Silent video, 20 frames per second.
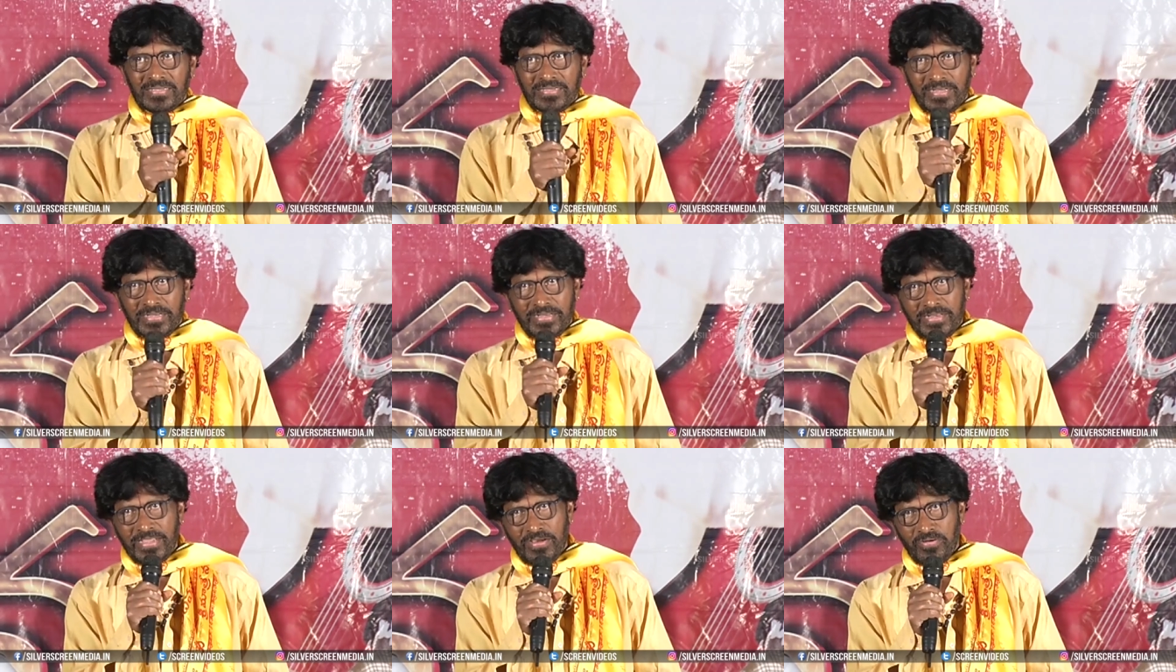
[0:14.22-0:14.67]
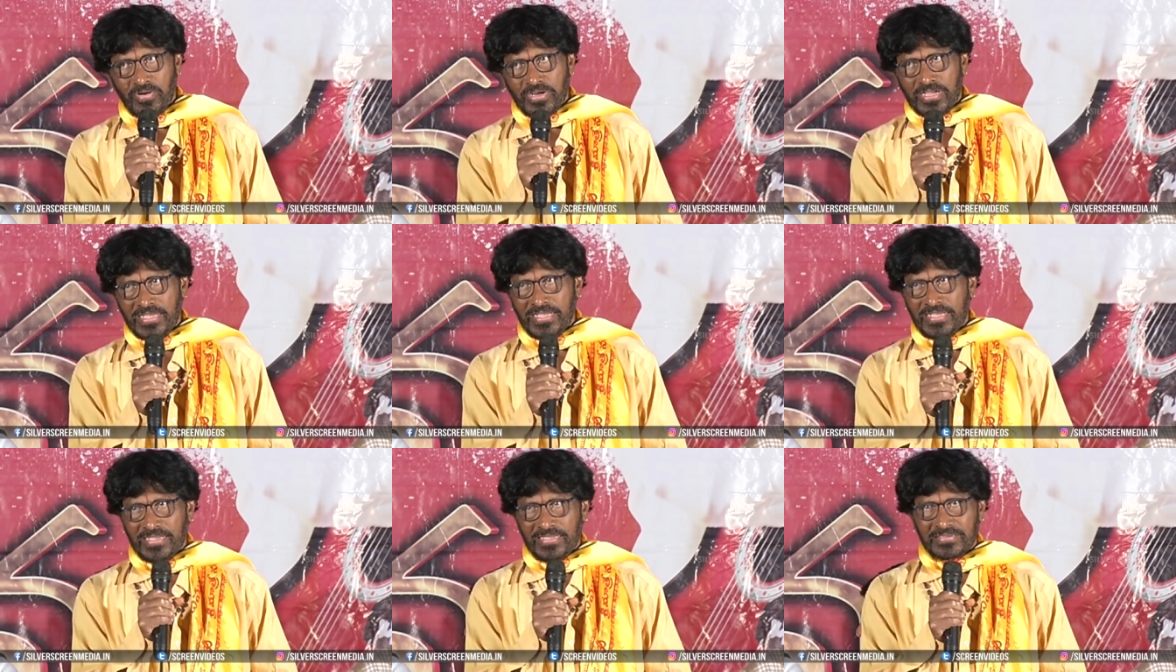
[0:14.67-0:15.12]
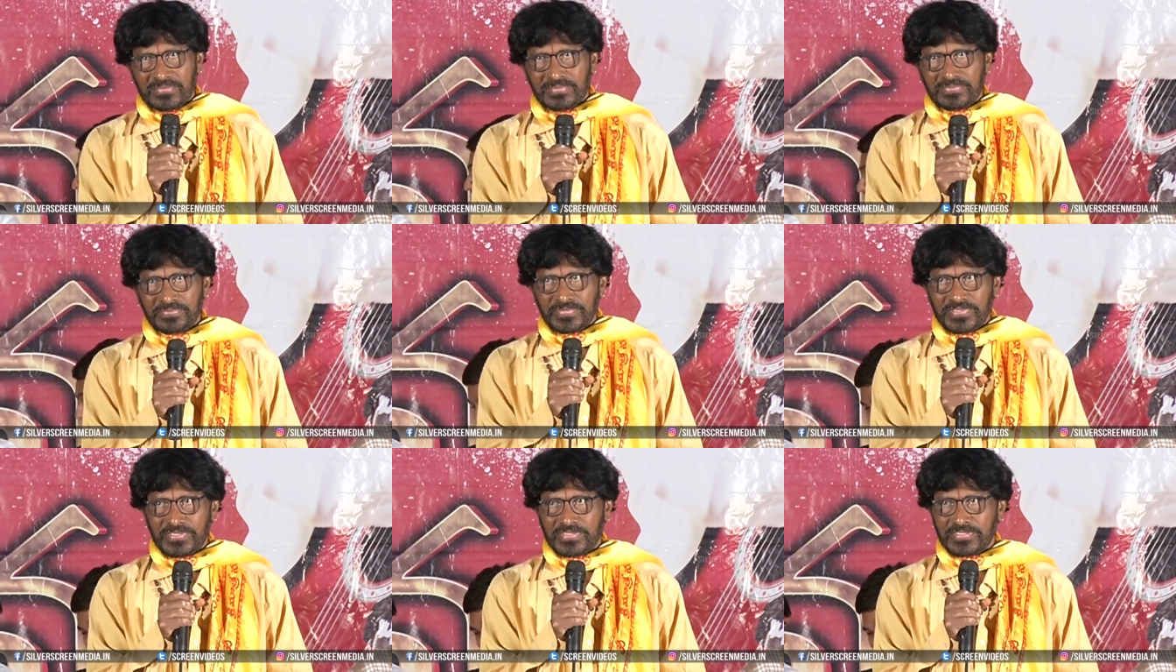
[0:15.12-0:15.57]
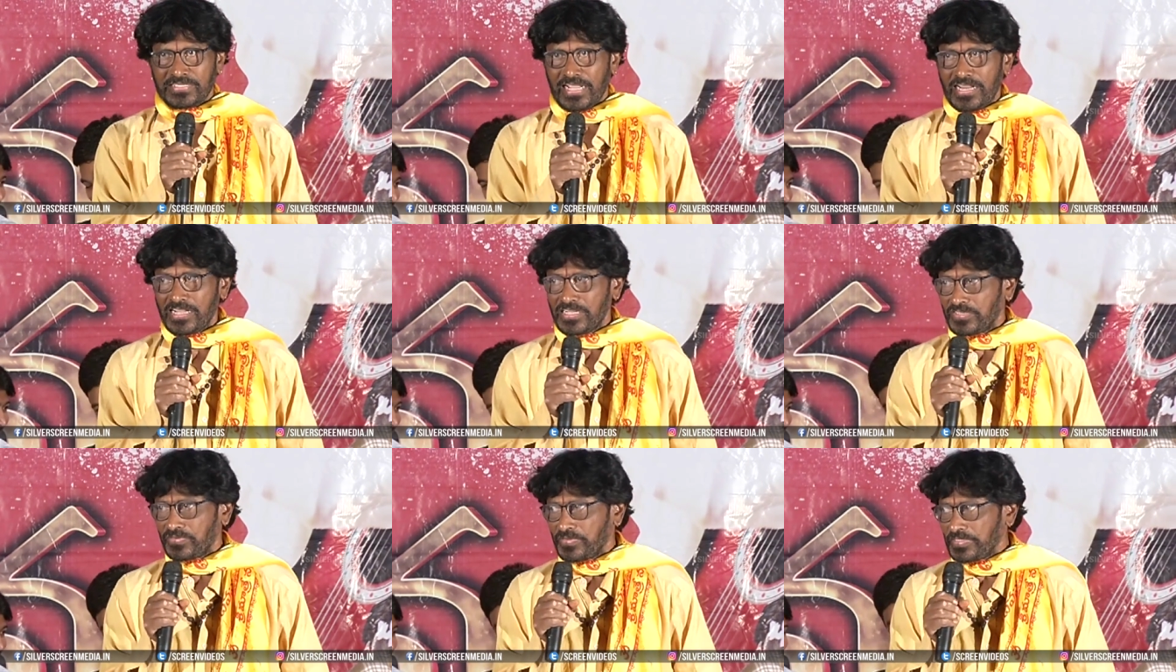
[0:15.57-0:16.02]
నిన్న ఒక
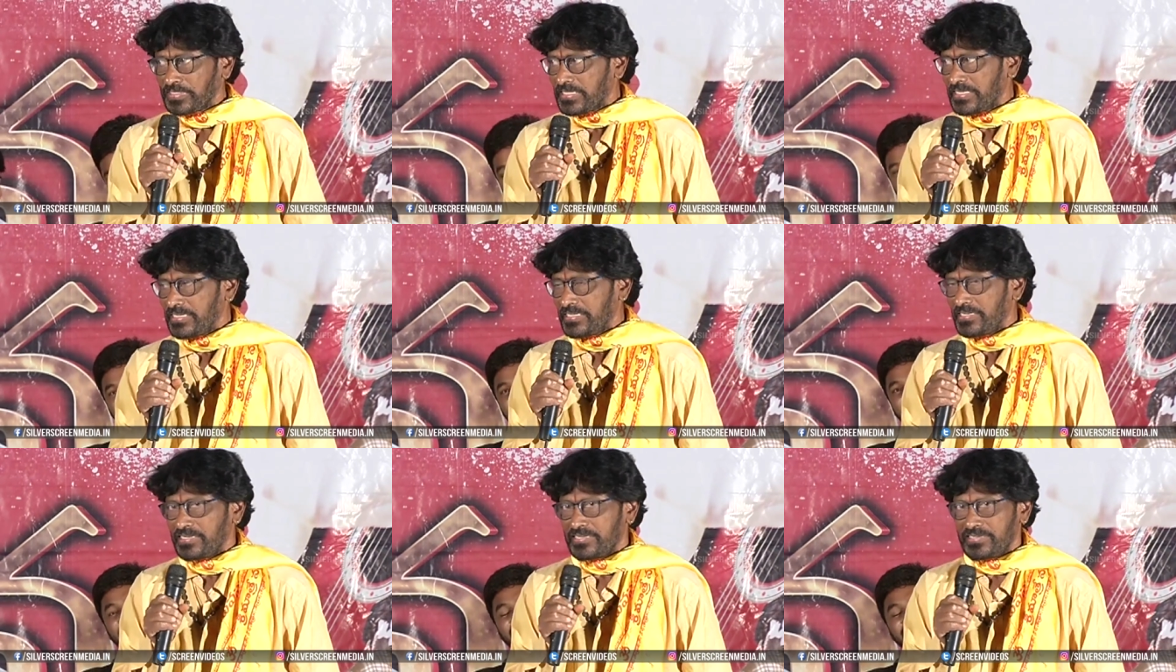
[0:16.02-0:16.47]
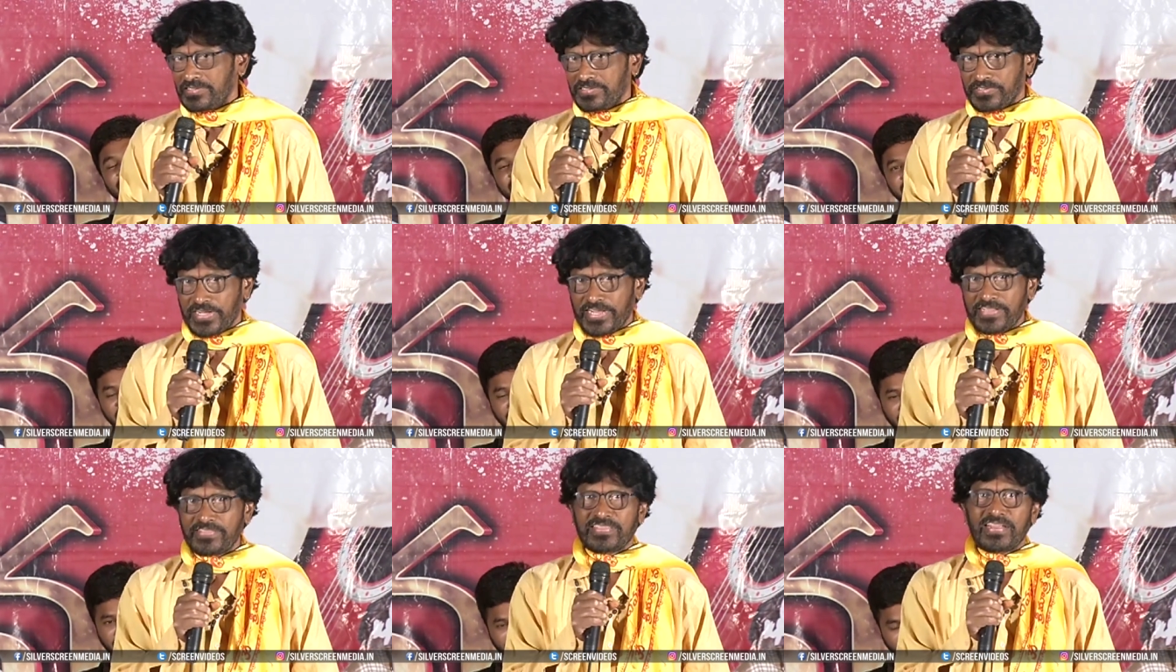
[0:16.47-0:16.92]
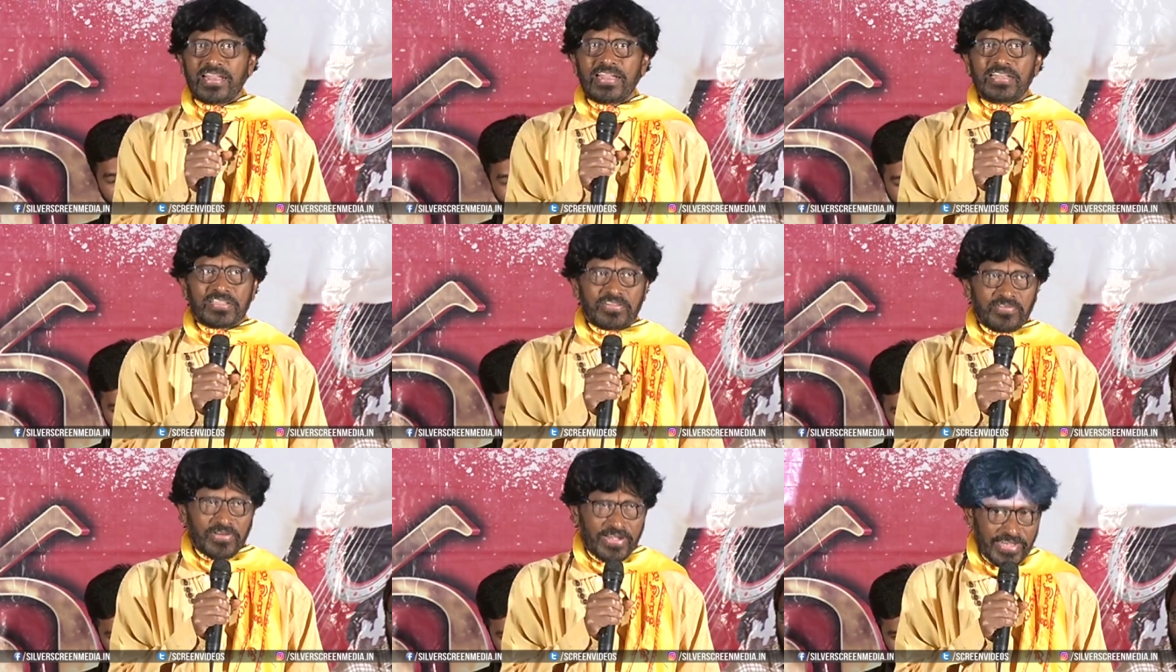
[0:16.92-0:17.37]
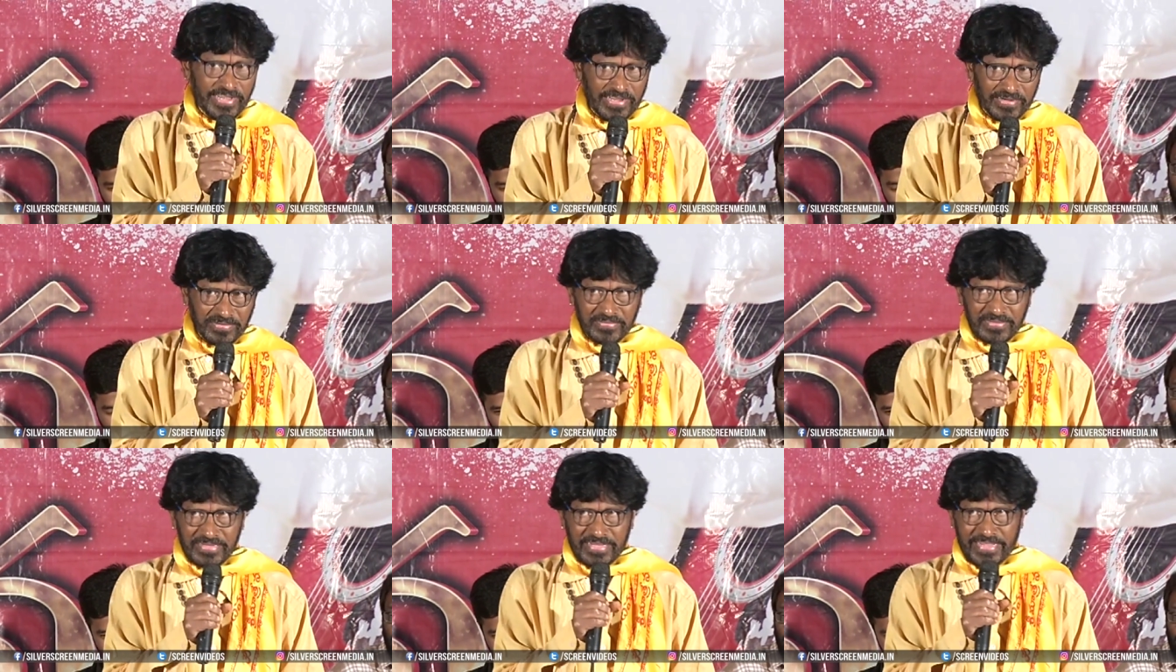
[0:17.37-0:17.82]
సరస్వతి క్షేత్రానికి
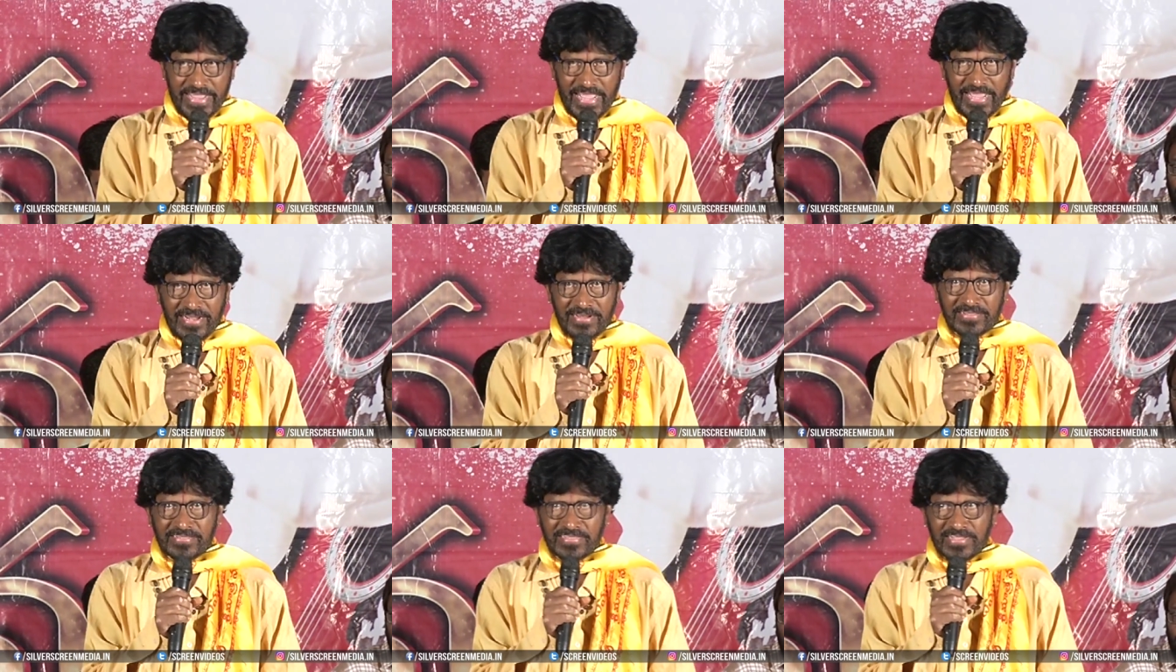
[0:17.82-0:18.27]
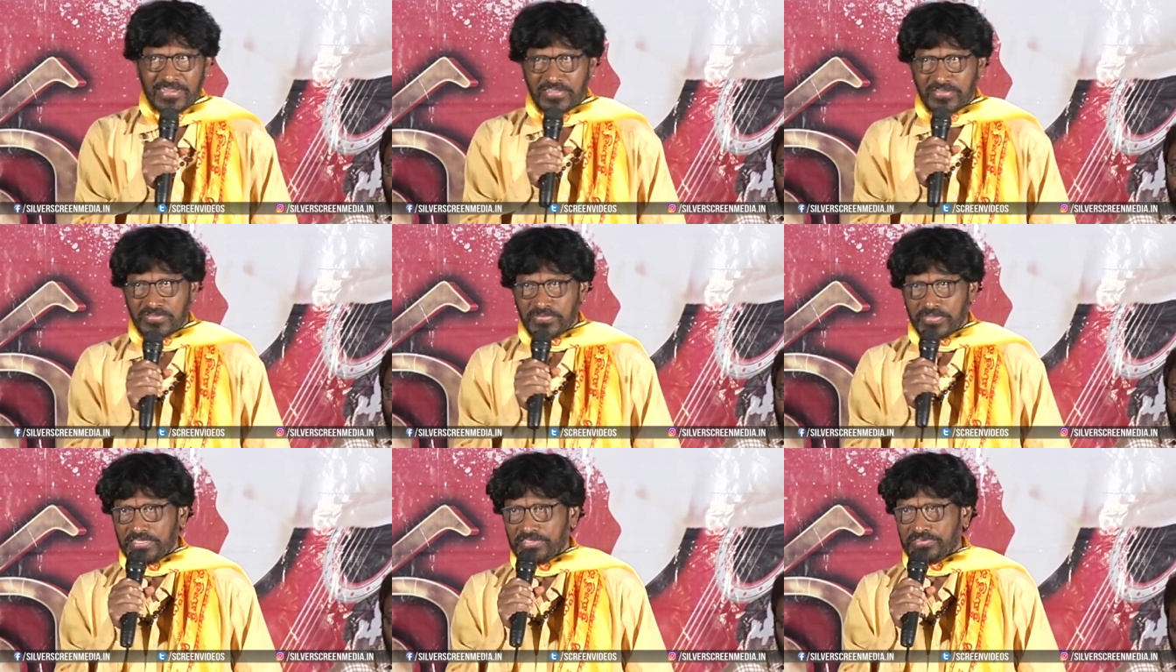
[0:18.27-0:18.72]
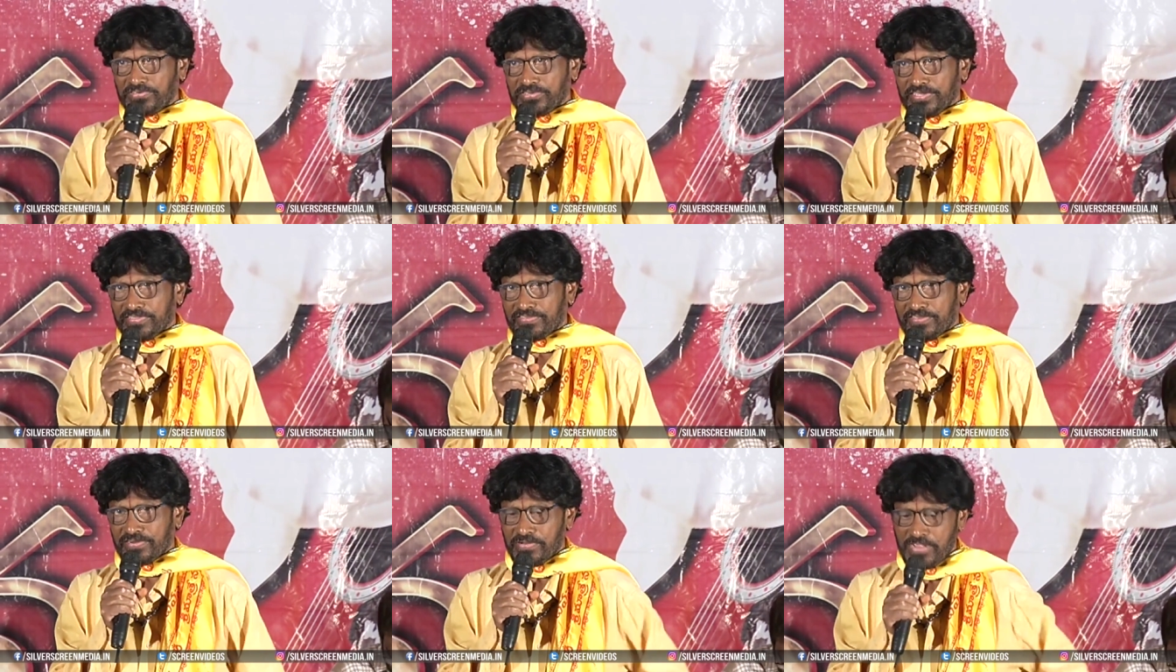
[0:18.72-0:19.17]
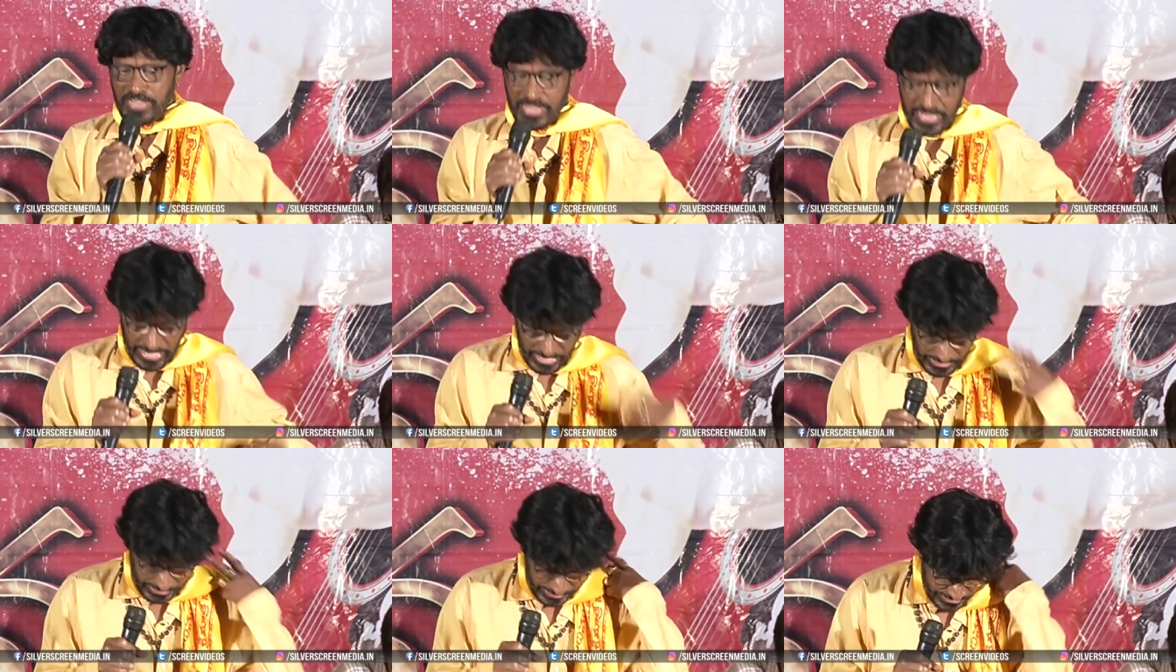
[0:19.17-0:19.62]
వెళ్ళాను జ్ఞాన సరస్వతి క్షేత్రం
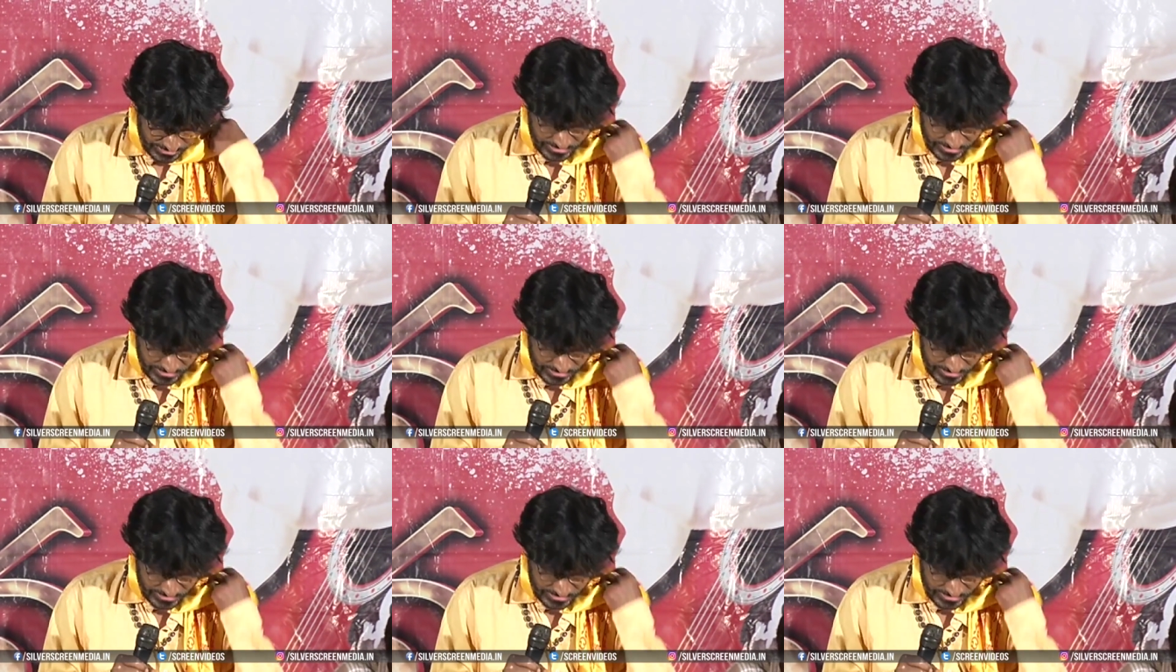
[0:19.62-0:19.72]
అక్కడ